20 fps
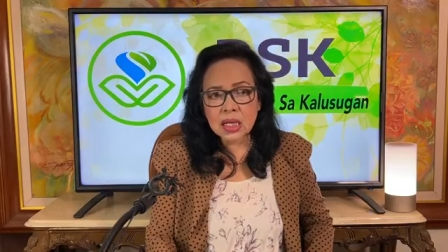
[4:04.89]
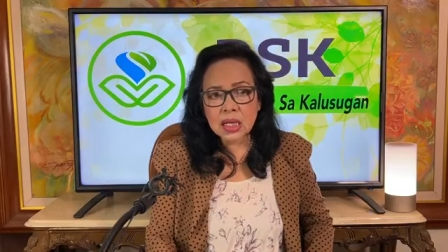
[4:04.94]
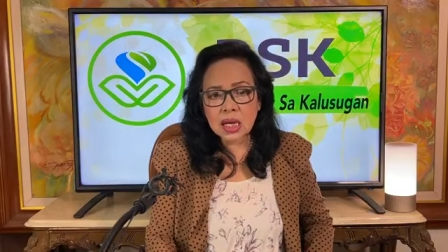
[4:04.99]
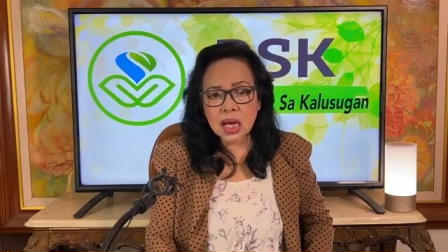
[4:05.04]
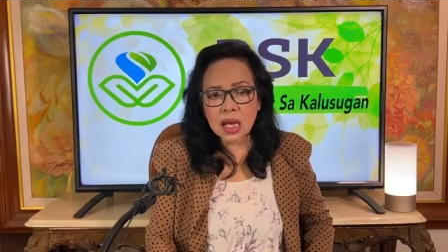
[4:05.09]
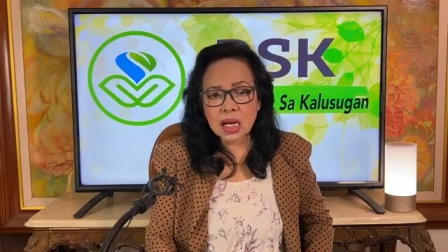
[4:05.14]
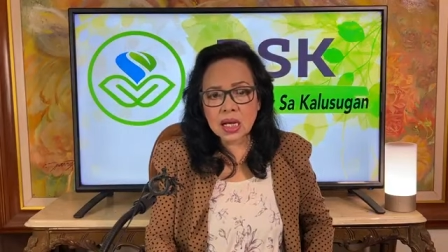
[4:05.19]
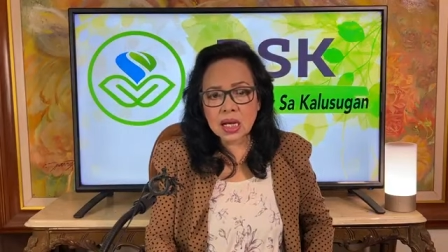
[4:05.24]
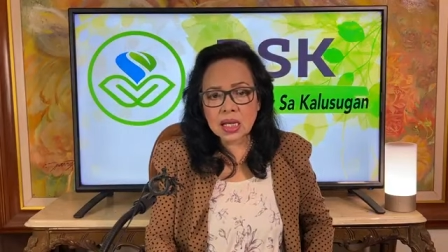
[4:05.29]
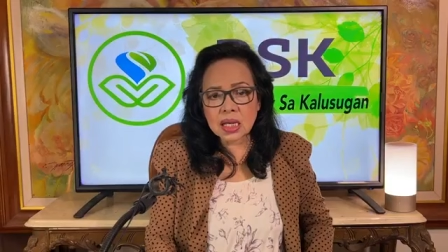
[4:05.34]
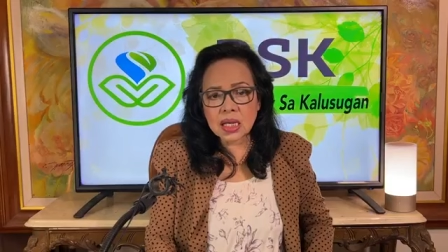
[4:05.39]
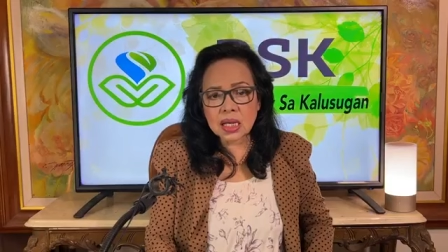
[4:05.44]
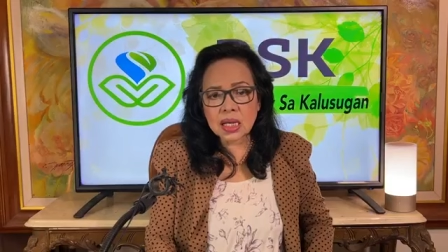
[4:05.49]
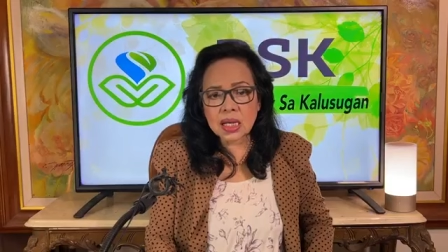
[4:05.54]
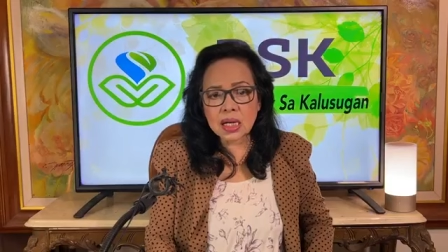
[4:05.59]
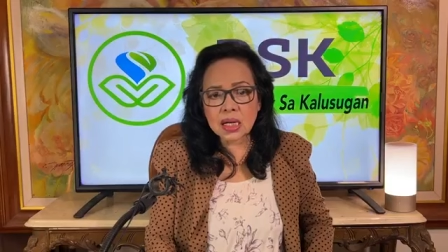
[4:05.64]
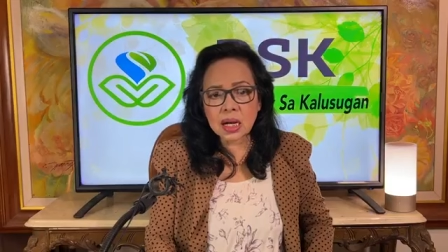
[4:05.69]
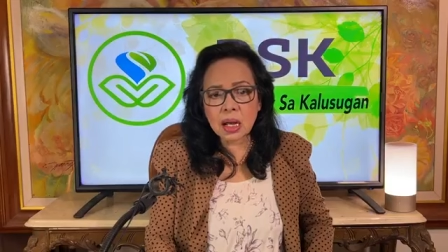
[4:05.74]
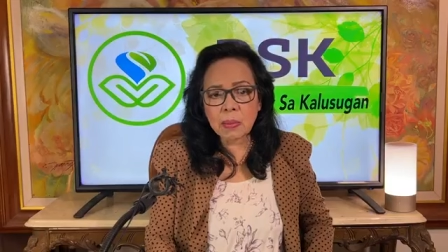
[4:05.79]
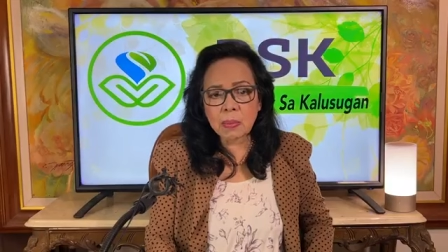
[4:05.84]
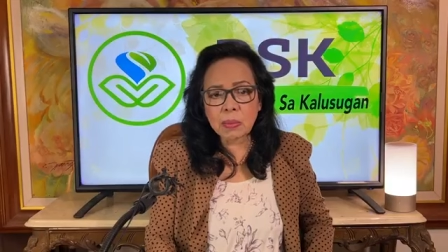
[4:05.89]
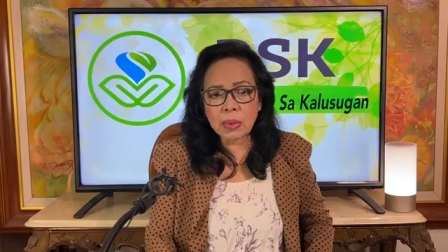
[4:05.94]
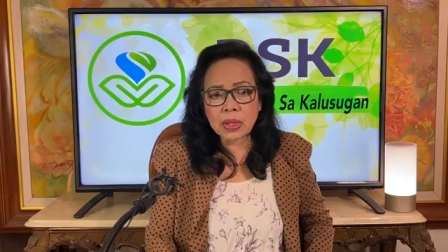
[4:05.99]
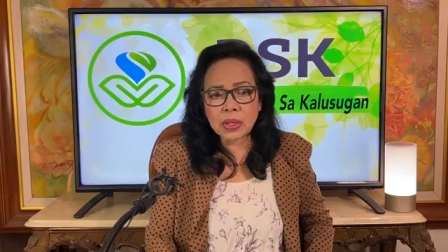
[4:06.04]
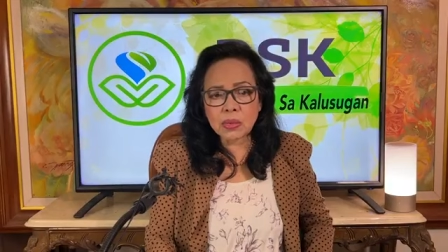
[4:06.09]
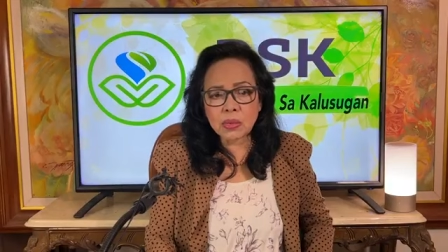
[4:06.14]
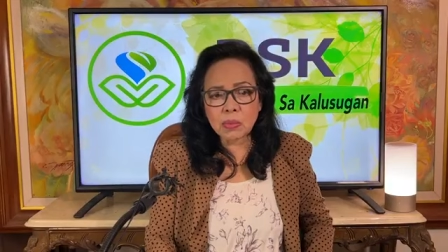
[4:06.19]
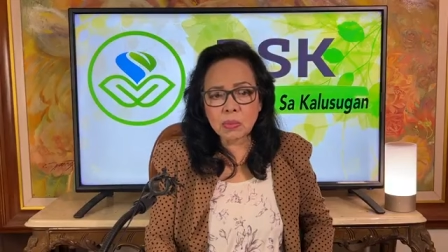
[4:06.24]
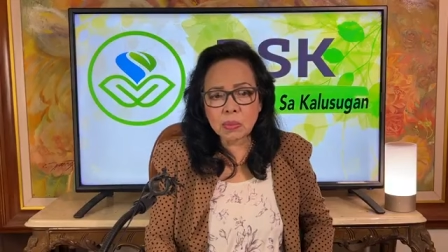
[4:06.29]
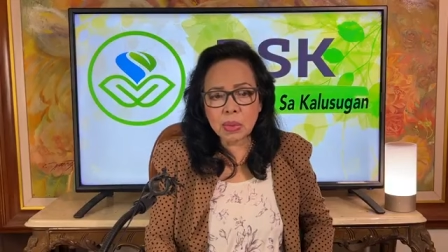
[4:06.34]
Kaya
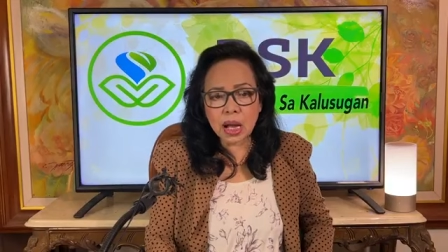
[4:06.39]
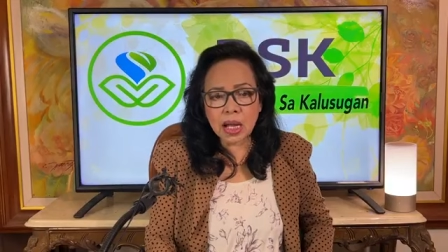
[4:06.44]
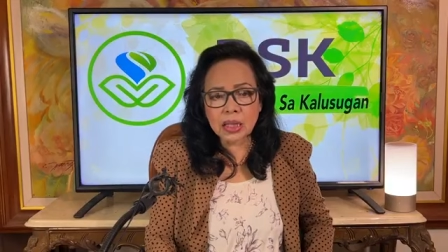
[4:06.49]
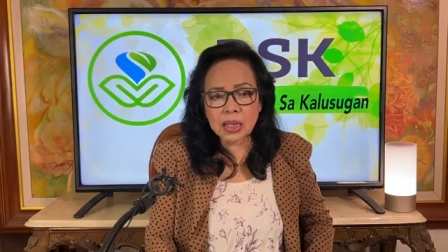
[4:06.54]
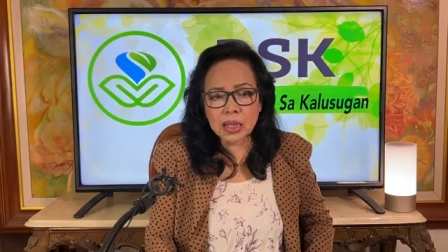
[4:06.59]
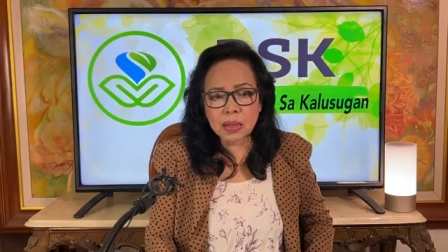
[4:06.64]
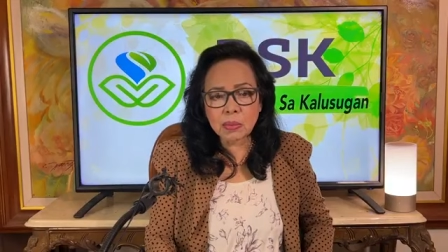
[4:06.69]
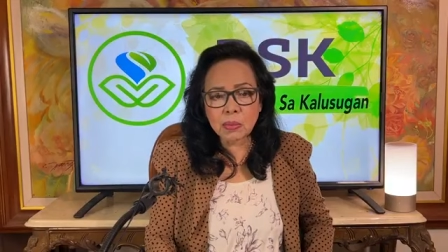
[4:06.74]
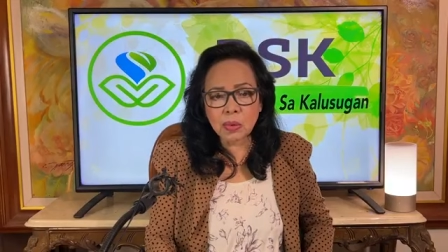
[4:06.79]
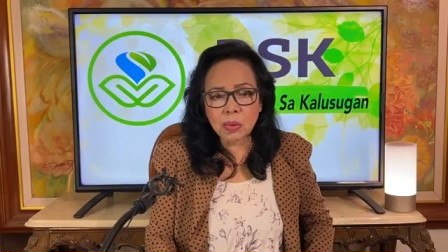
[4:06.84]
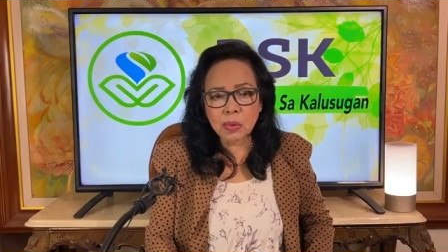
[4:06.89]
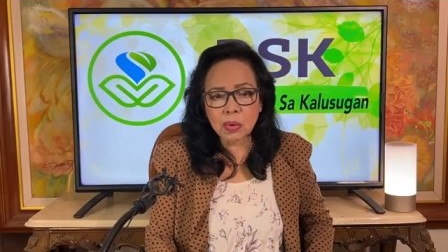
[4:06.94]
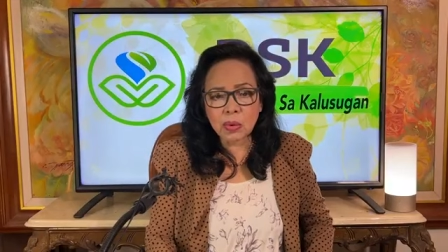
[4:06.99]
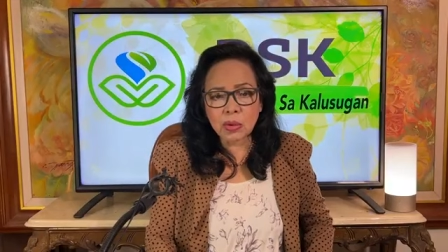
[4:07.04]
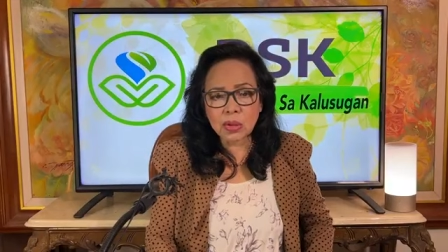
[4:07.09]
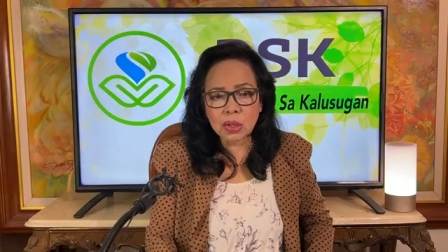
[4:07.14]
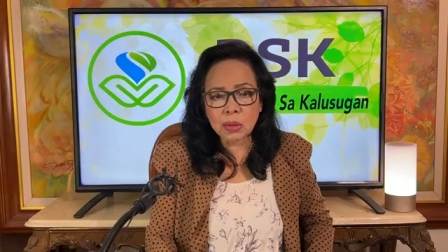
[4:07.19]
nahihirapan yung body mo